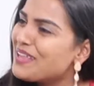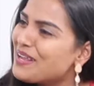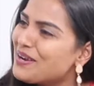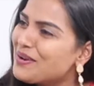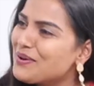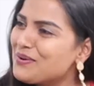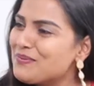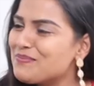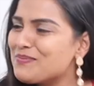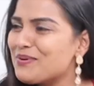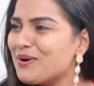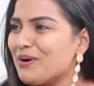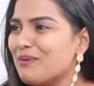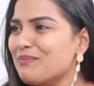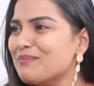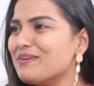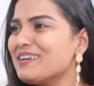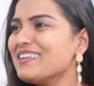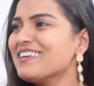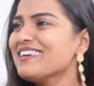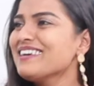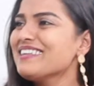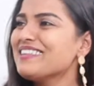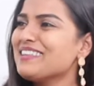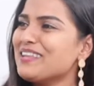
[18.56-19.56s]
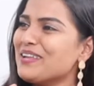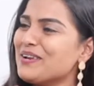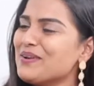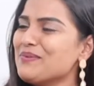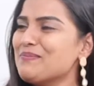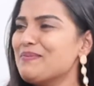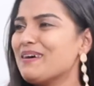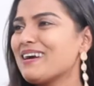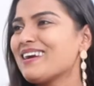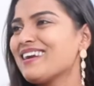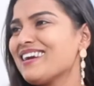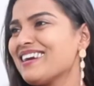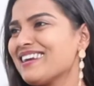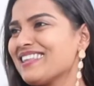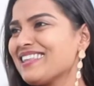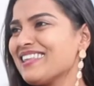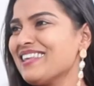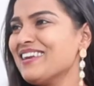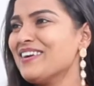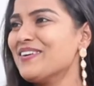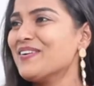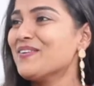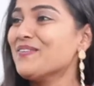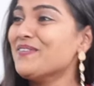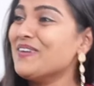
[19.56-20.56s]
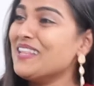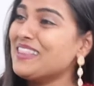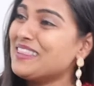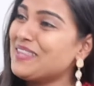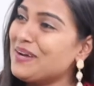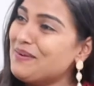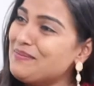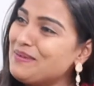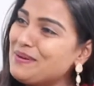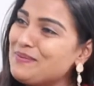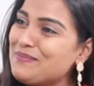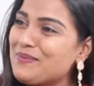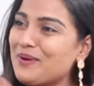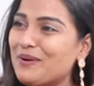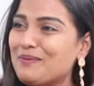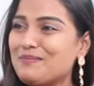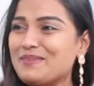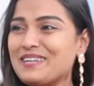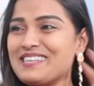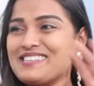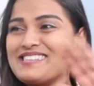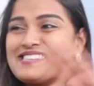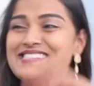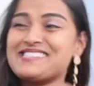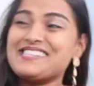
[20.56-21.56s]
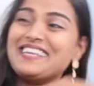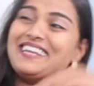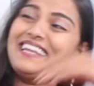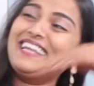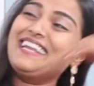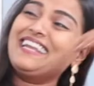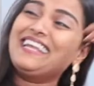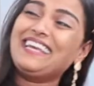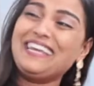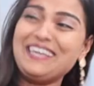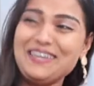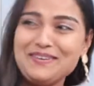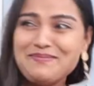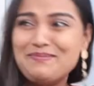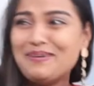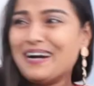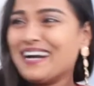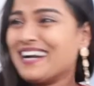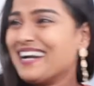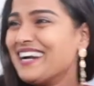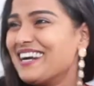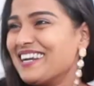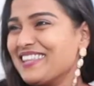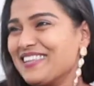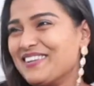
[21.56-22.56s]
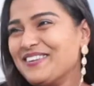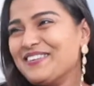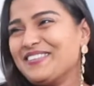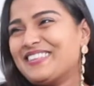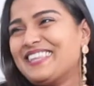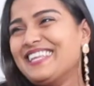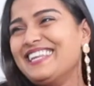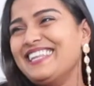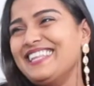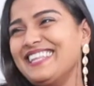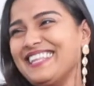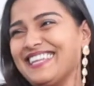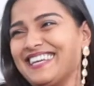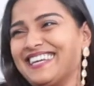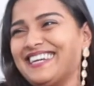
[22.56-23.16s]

తెలుగు ప్రాంప్టింగ్ తెలుగు మాట్లాడితే నన్ను వాళ్ళు తమిళ్ ప్రాంప్టింగ్ చేస్తే నేను ఇంకేం మాట్లాడతానో తెలియదు